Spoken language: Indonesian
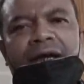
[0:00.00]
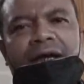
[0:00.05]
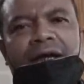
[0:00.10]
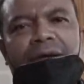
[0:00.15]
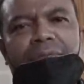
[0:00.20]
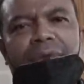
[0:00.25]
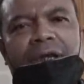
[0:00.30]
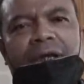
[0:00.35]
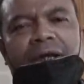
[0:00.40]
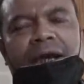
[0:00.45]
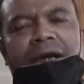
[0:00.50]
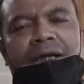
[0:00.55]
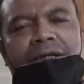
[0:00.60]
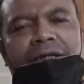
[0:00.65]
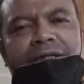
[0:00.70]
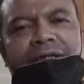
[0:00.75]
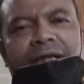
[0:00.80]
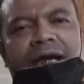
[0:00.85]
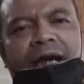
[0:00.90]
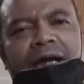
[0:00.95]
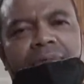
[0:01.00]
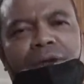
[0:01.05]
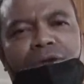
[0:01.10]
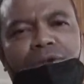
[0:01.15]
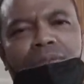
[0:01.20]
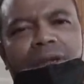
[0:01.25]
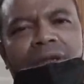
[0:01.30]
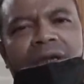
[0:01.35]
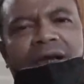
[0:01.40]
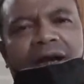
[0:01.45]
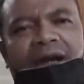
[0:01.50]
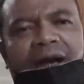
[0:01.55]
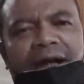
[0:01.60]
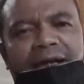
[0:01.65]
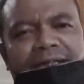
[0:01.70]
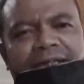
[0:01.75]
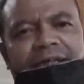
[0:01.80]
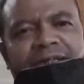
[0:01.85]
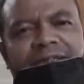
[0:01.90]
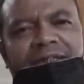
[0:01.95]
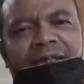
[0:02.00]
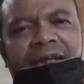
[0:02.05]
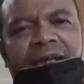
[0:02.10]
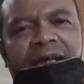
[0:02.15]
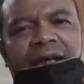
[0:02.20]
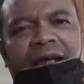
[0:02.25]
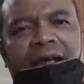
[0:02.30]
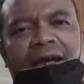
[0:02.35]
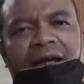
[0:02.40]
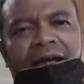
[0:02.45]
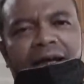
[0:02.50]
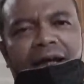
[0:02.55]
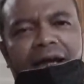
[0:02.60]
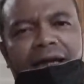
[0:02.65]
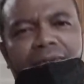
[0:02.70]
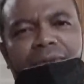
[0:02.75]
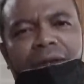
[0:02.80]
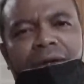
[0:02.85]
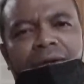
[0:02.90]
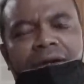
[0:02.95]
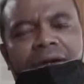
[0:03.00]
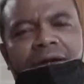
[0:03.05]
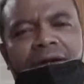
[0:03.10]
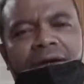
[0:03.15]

imde hajing sha ka bakum kan ga krisis. Ini de ban